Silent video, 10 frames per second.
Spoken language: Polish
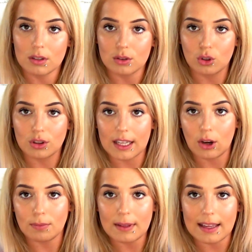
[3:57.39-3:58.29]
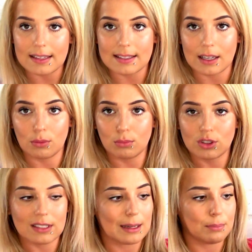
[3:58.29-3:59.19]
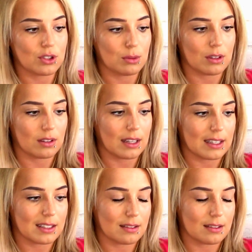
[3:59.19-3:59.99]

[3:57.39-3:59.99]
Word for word: do tego miejsca. Ją można zapiąć sobie teraz,